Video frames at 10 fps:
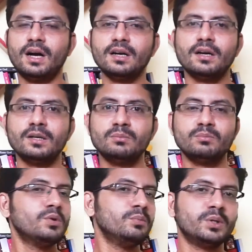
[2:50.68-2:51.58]
ஆனாலும்
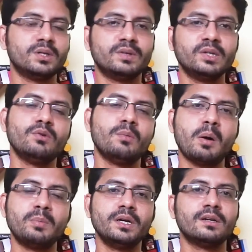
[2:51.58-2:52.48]
பூமியோட வடிவம்
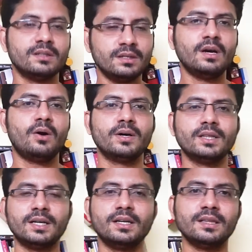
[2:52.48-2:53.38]
அப்படின்றது அவங்க
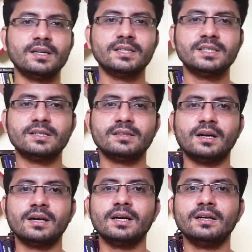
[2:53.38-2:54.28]
தட்டியாக தான் நினச்சிட்டு
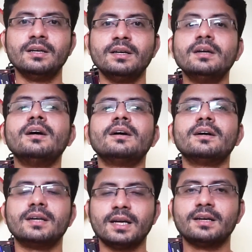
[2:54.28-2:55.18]
இருந்தாங்க
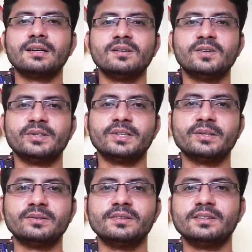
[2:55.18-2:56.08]
கிரேக்கர்கள் வர
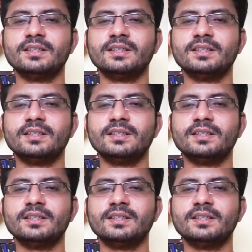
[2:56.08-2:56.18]
வரைக்கும்